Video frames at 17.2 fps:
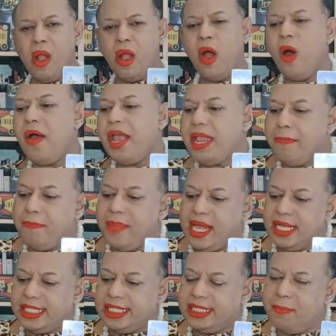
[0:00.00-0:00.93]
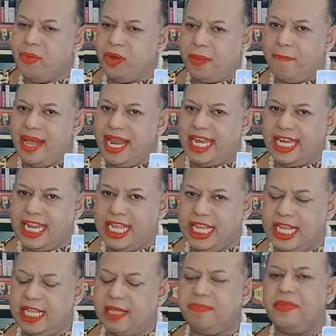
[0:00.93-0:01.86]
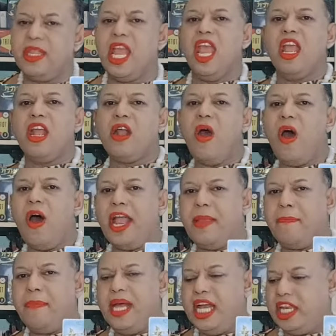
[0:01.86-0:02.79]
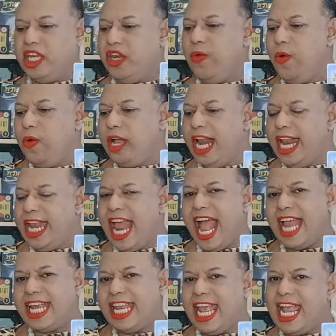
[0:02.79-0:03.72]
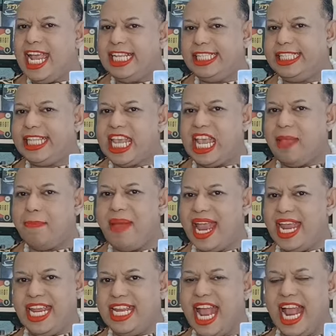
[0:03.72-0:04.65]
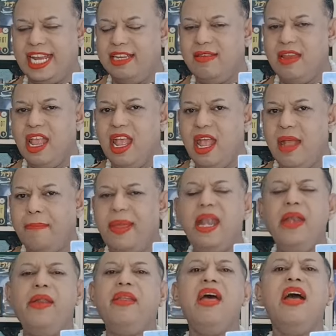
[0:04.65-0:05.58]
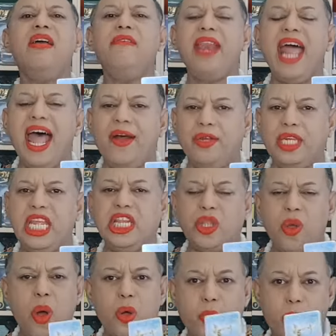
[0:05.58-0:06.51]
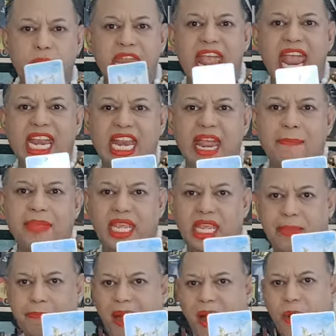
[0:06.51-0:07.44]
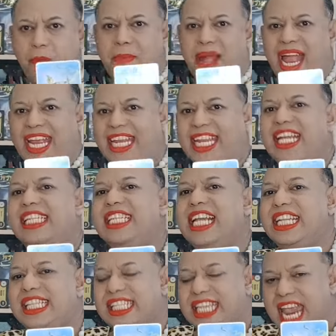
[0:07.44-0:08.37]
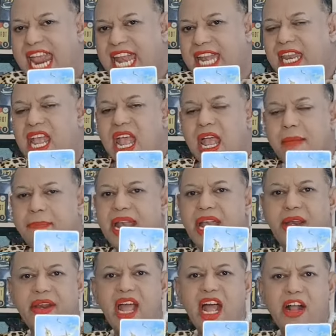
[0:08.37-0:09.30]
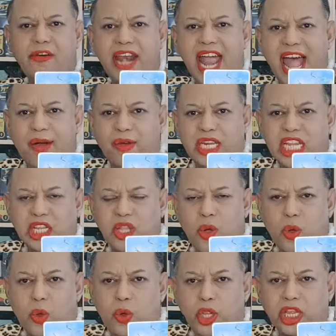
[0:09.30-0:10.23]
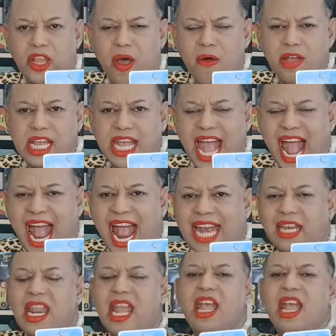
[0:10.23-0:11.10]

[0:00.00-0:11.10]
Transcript: คอยเปิดสมุดบันทึก คอยเปิดดูกระดาษ A4 ใบนั้นเป็นเรื่องราวที่ตัวคุณเองเนี่ยมีเป้าหมายที่ชัดเจน เป็นเรื่องราวที่ตัวคุณต้องการ